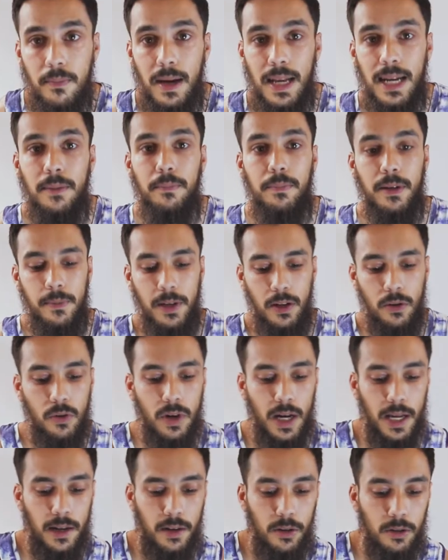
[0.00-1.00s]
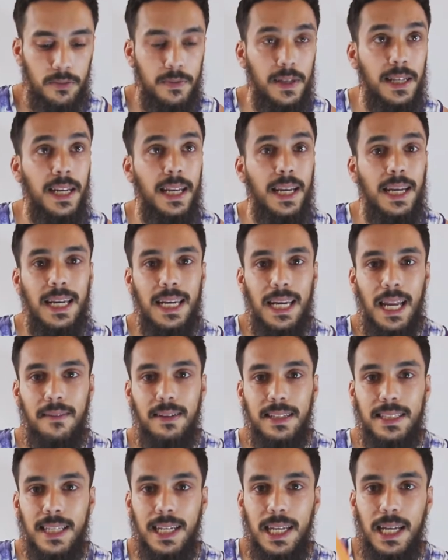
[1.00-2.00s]
Vale, en primer lugar nos viene la
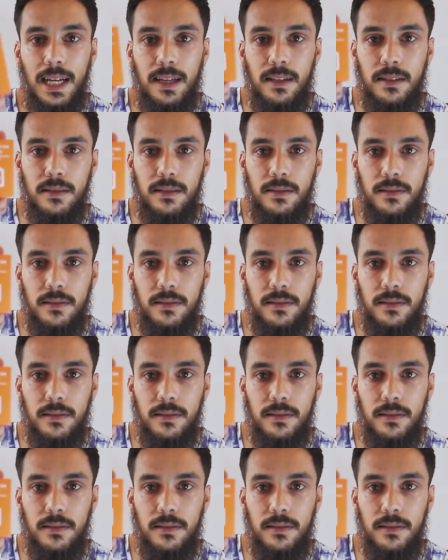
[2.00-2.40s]
batería.